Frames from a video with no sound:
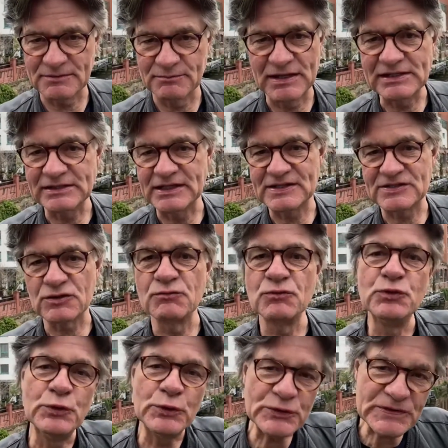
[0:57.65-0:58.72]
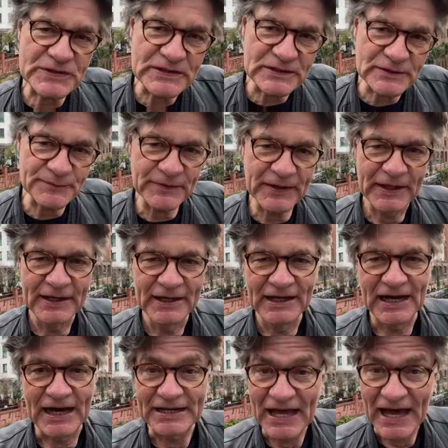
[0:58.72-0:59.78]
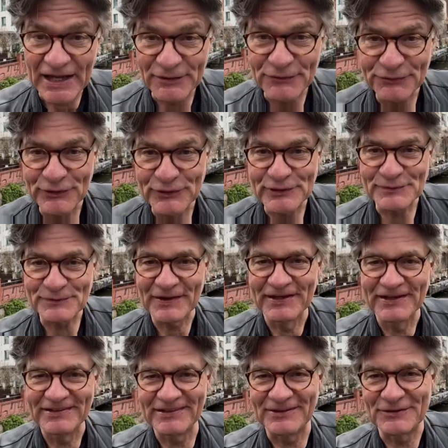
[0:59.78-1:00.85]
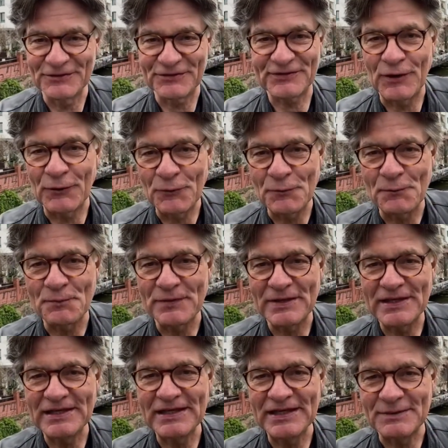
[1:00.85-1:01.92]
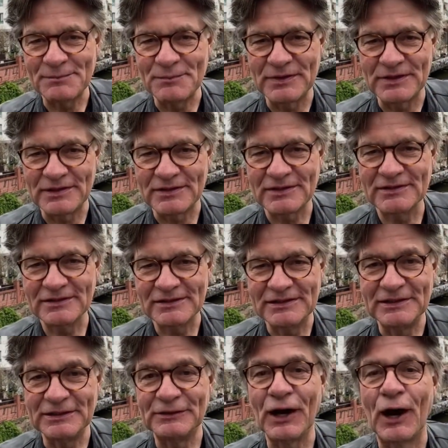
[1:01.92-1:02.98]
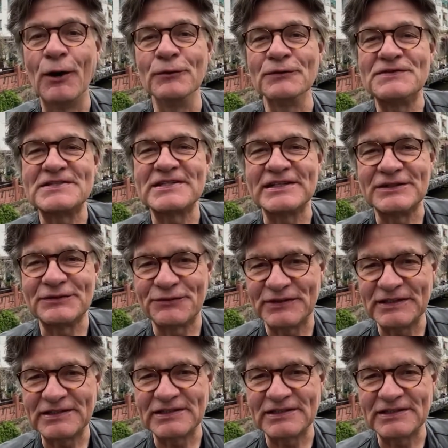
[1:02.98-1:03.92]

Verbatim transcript: Mal geht es um Nüsse, eine Handvoll, die uns da oben im, äh, in die grauen Zellen fit